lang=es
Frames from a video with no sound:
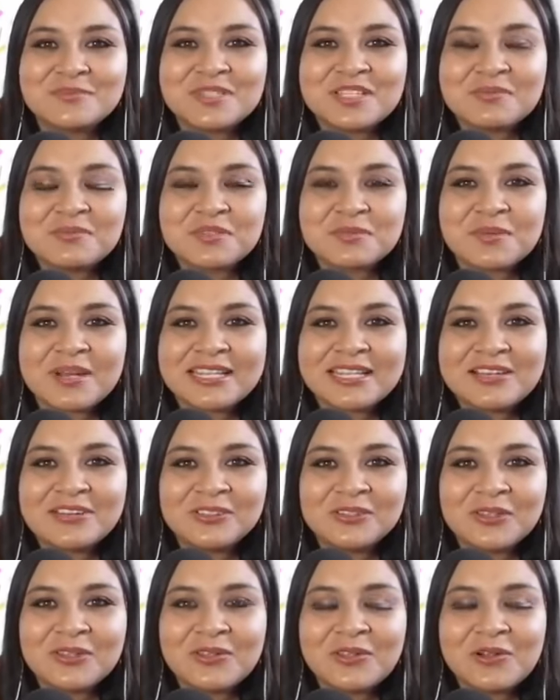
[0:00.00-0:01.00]
Transmitimos
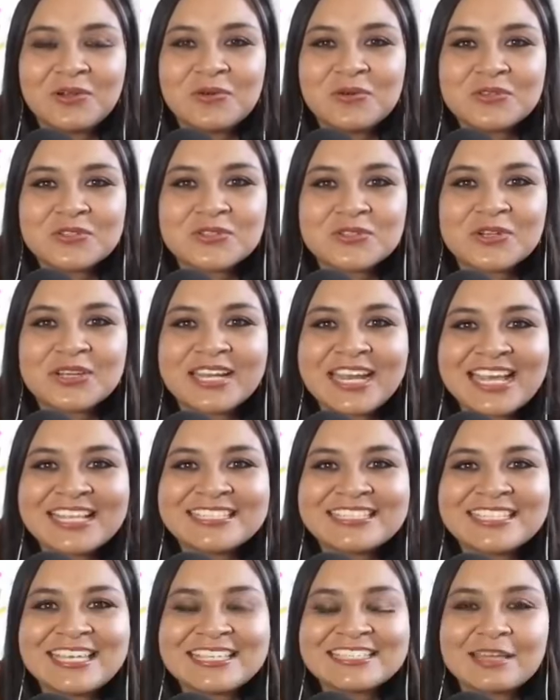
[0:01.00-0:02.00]
para ti con todo el
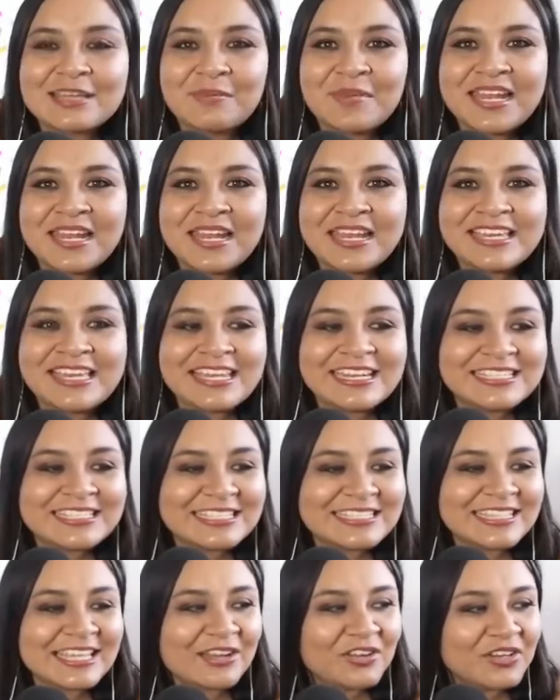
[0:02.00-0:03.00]
gusto. Gracias también a
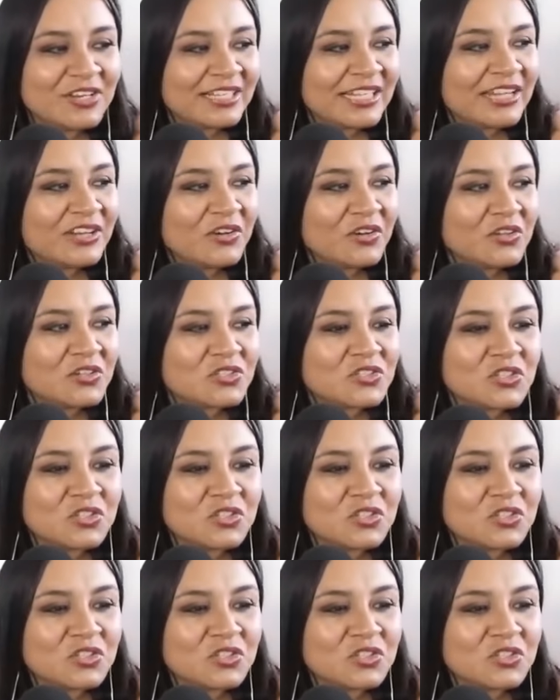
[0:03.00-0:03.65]
quienes están conectando